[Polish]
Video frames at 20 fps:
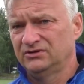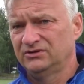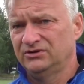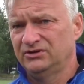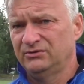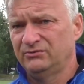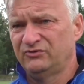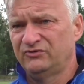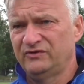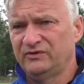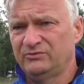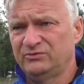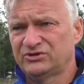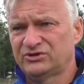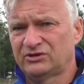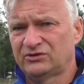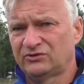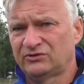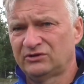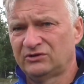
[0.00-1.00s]
nie mówimy,
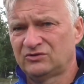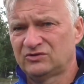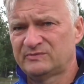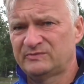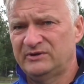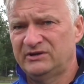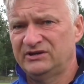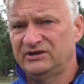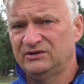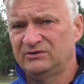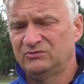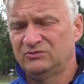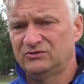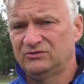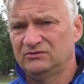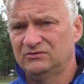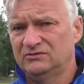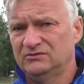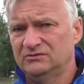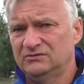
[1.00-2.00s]
że to tylko sparring,
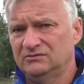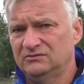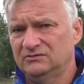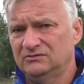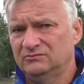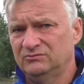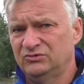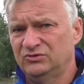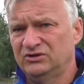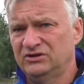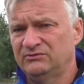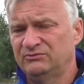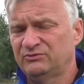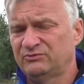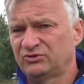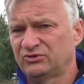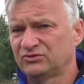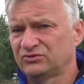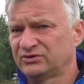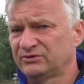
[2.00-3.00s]
bo, bo gramy
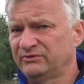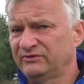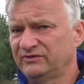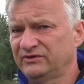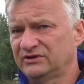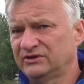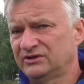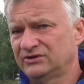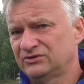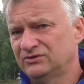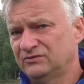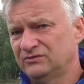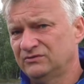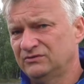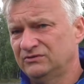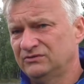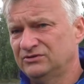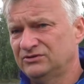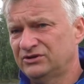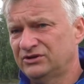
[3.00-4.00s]
po to, żeby wygrać. No,
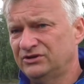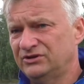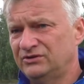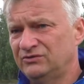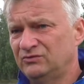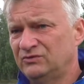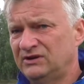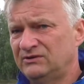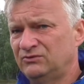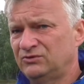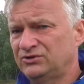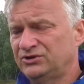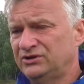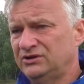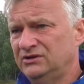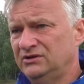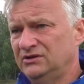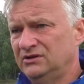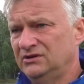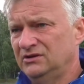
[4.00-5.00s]
dzisiaj nie udało
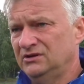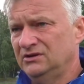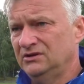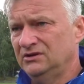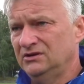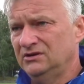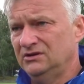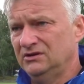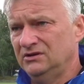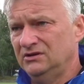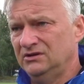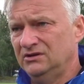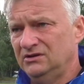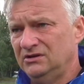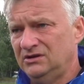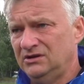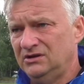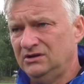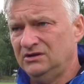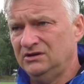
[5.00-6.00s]
się,
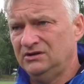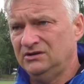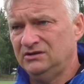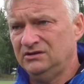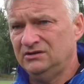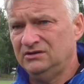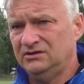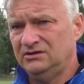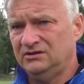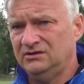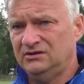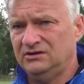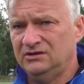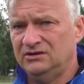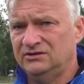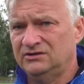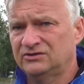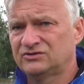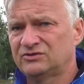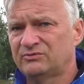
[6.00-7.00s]
ale,
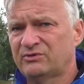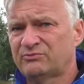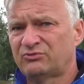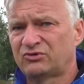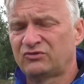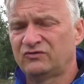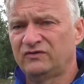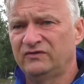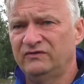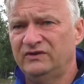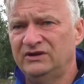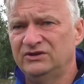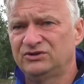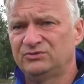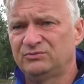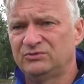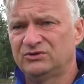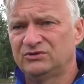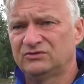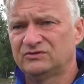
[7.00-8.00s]
ale tak sobie
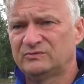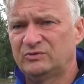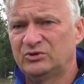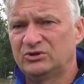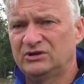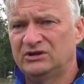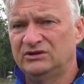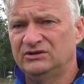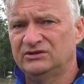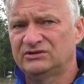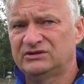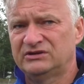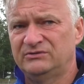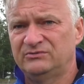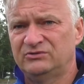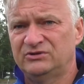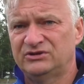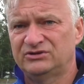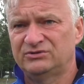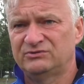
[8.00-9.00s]
porównywaliśmy to spotkanie z
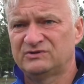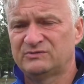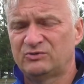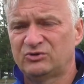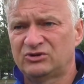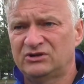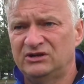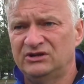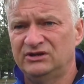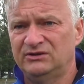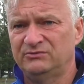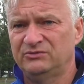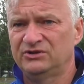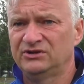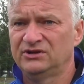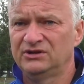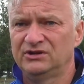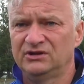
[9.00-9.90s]
tym naszym spotkaniem